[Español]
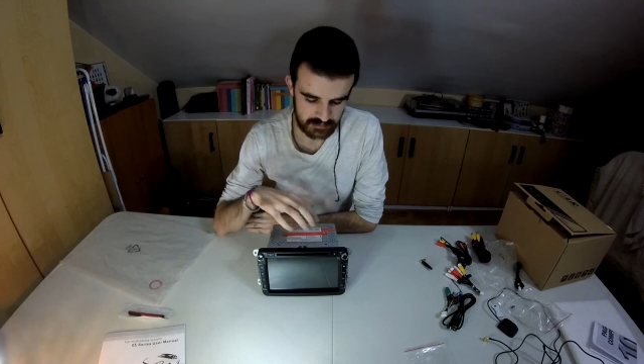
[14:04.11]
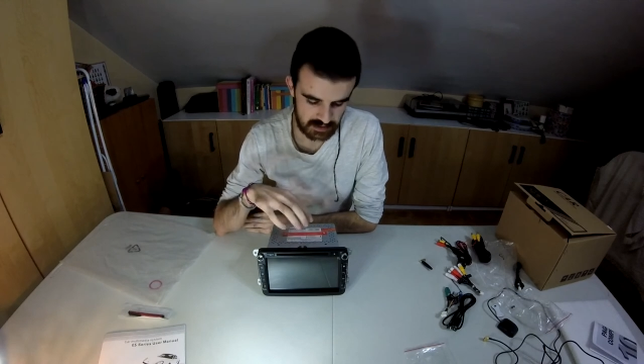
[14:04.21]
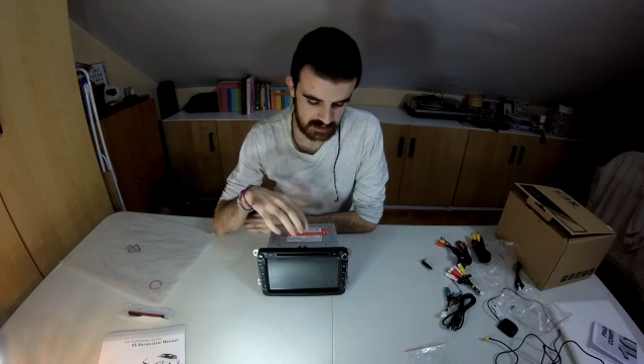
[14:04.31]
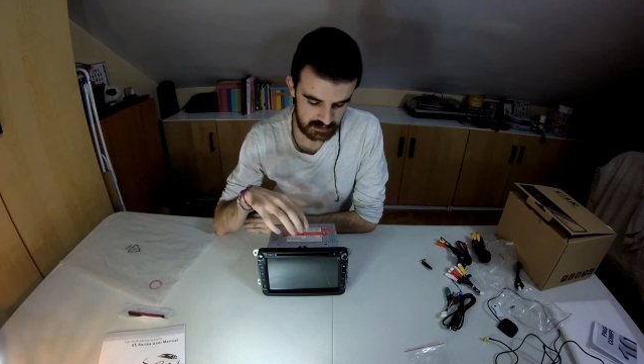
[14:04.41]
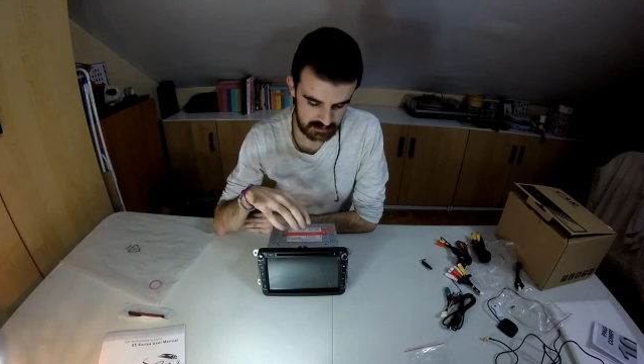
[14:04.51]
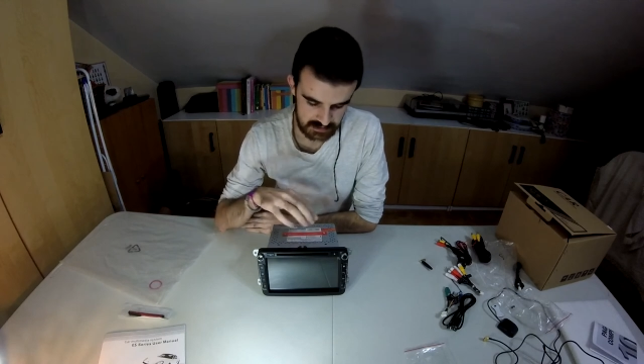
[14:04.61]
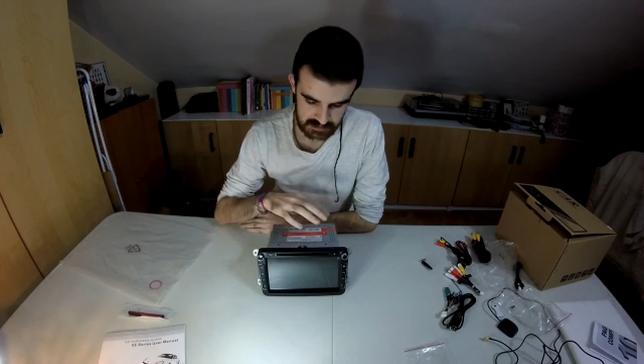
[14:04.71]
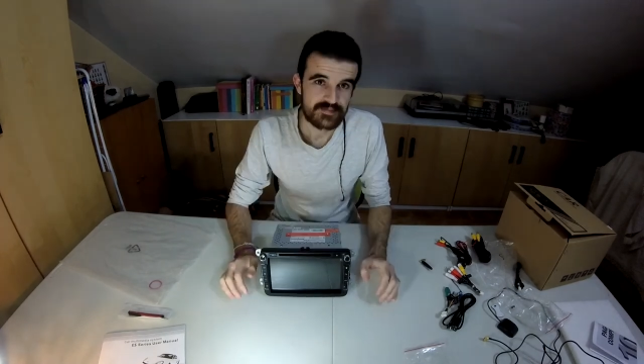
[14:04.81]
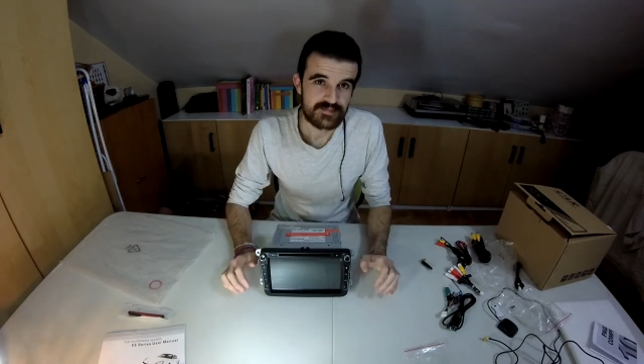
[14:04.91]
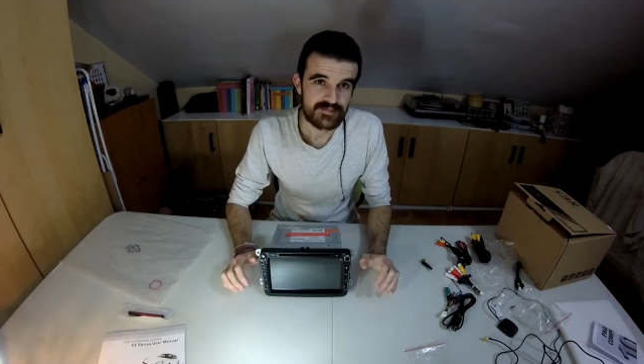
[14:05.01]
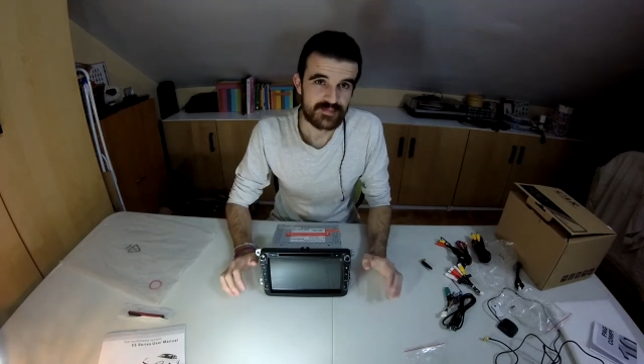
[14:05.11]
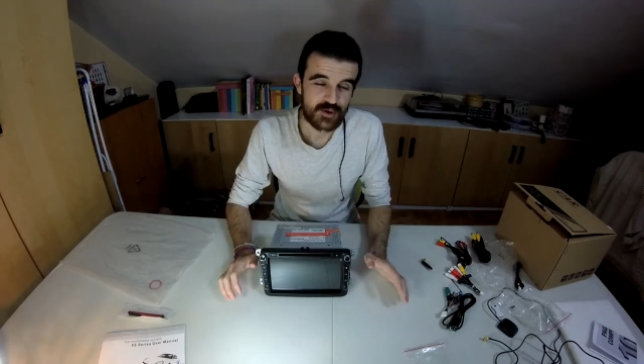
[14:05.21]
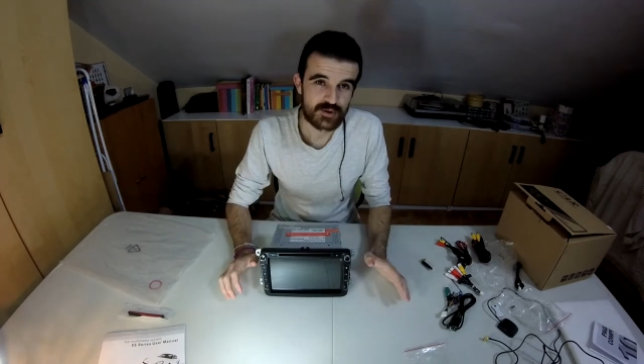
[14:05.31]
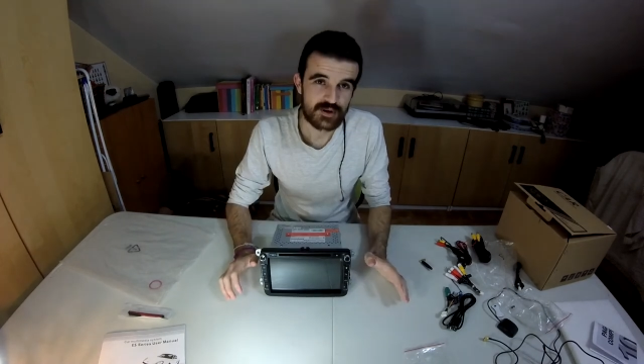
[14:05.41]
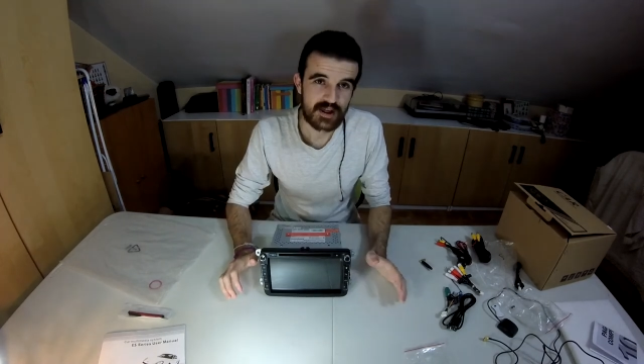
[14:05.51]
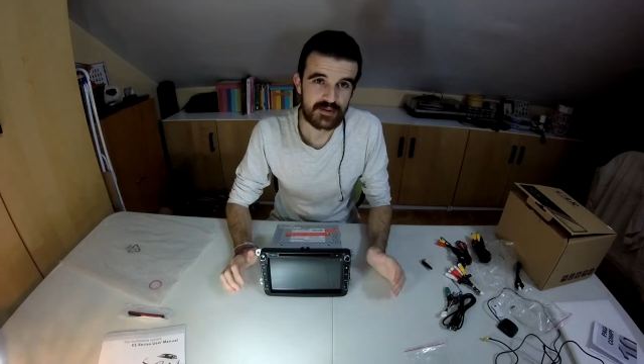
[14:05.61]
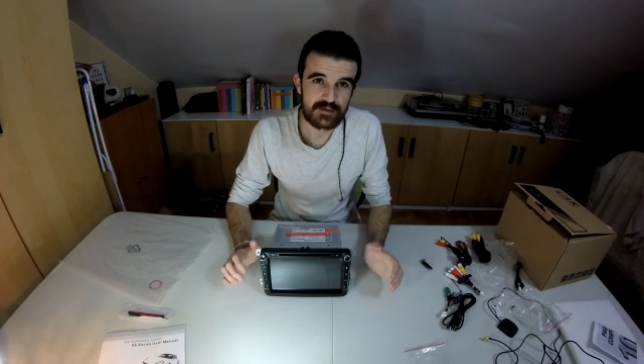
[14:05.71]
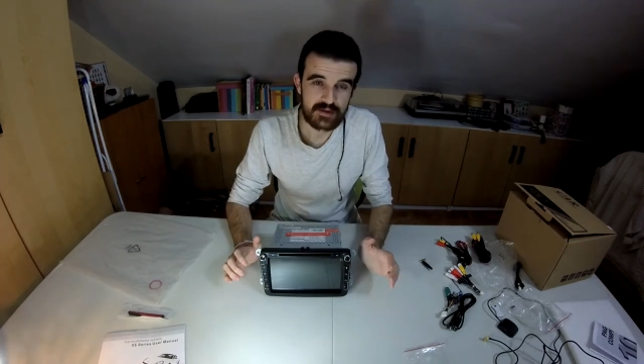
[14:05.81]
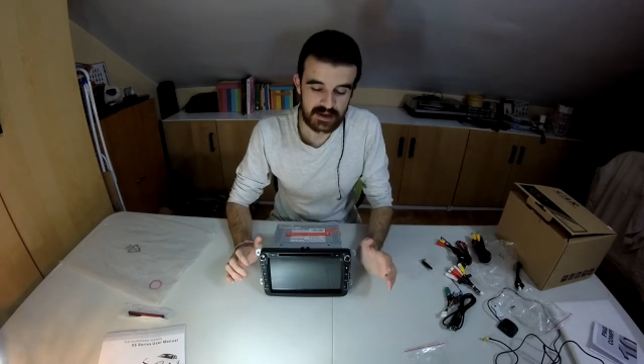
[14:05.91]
¿vale? Por otro lado,